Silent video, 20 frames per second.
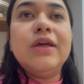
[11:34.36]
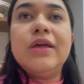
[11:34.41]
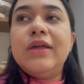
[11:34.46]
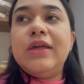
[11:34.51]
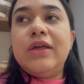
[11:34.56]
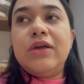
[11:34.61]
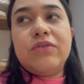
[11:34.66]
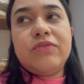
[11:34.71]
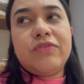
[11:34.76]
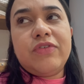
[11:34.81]

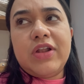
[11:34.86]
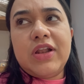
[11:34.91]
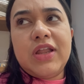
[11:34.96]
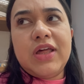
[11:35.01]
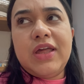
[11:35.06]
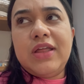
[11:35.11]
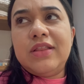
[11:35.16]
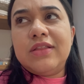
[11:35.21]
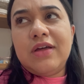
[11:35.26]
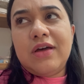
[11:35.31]
E eu
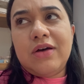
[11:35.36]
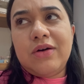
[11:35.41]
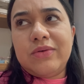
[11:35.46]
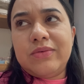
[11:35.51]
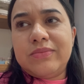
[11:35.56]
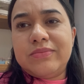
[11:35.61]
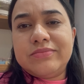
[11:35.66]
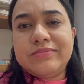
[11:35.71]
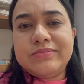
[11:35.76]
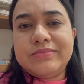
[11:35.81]
falei,
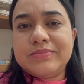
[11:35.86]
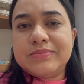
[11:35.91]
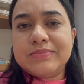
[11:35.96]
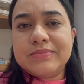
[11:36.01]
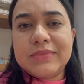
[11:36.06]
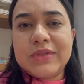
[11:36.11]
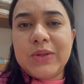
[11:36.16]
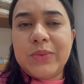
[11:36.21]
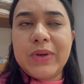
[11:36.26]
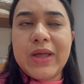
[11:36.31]
não,
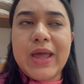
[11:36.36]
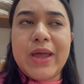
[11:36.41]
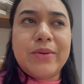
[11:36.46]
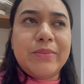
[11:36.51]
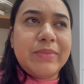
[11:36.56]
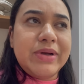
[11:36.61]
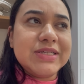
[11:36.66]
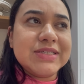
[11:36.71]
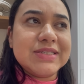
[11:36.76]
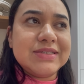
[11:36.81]
não quero
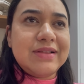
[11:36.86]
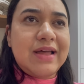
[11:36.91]
mais